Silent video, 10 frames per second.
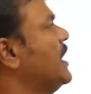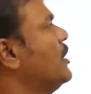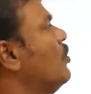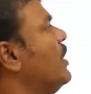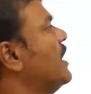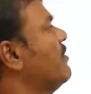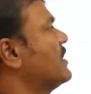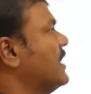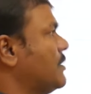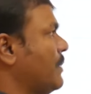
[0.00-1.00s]
అండ్ ట్వంటీ
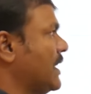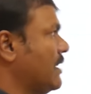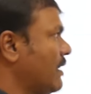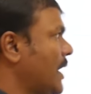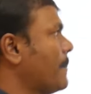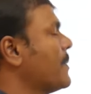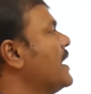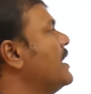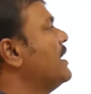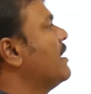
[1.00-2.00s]
అవర్స్ రెస్పెక్టివ్లీ
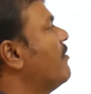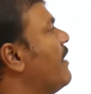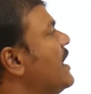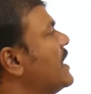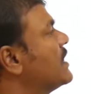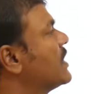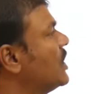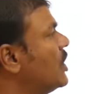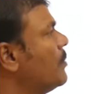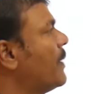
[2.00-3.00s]
వైల్ ఏ
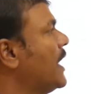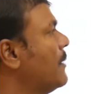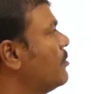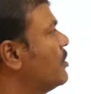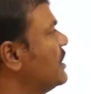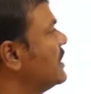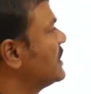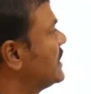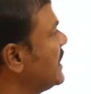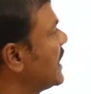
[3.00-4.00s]
థర్డ్ పైప్
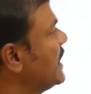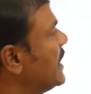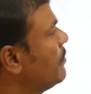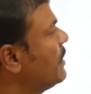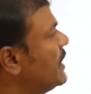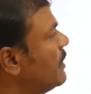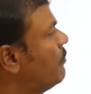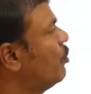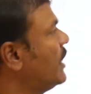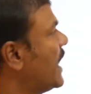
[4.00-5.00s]
సీ కెన్ ఎంటీ ద
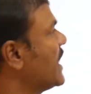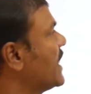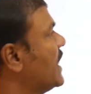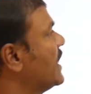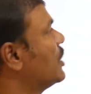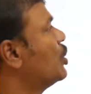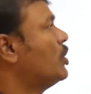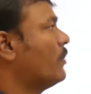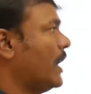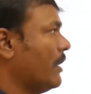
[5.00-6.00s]
ఫుల్ ట్యాంక్ ఇన్
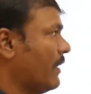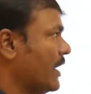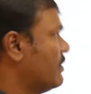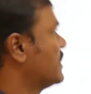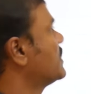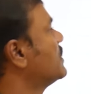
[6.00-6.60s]
ట్వంటీ ఫైవ్ అవర్స్